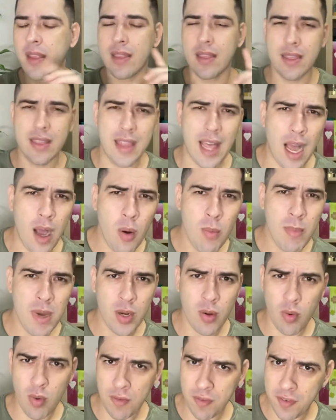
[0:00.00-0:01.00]
dá uma
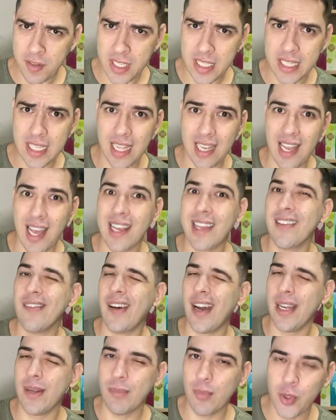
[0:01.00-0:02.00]
conferida lá que
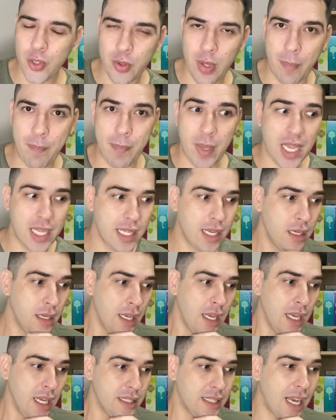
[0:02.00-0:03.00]
vale muito a pena.
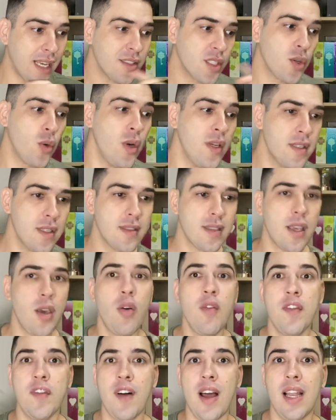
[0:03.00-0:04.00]
Das coisas que
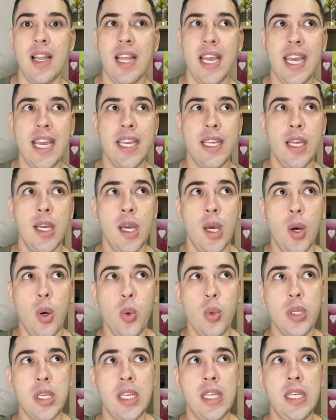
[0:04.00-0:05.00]
eu falei,
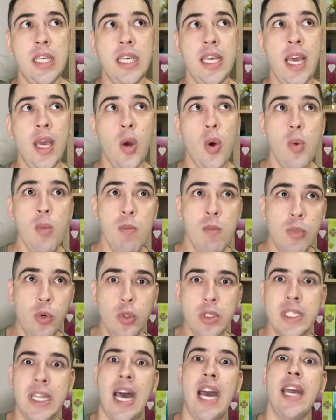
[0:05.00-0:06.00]
o que eu
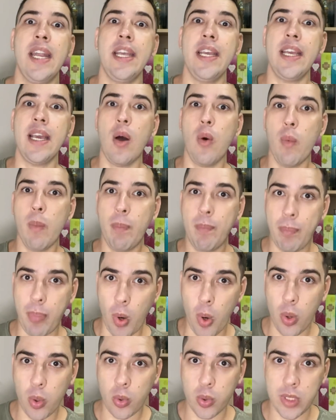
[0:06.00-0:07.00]
mudaria um
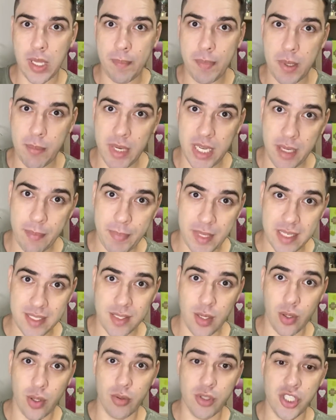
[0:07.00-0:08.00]
pouco da primeira
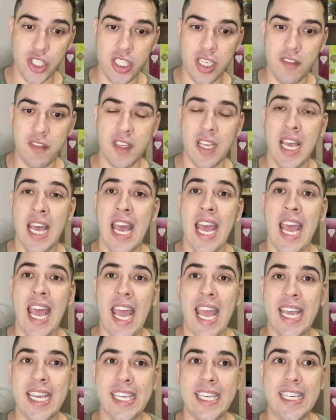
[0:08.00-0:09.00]
impressão que eu tive
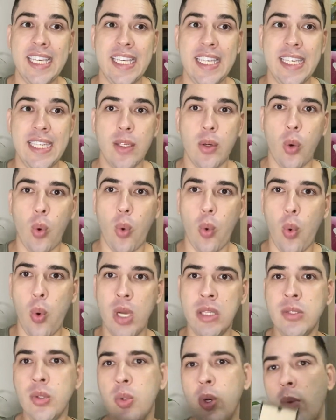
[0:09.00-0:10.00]
é que
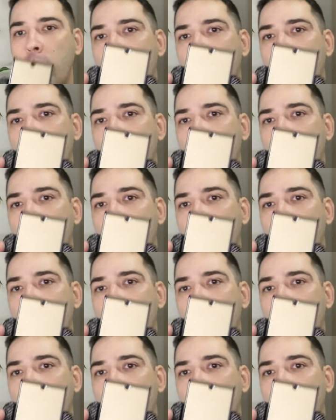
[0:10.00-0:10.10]
quando eu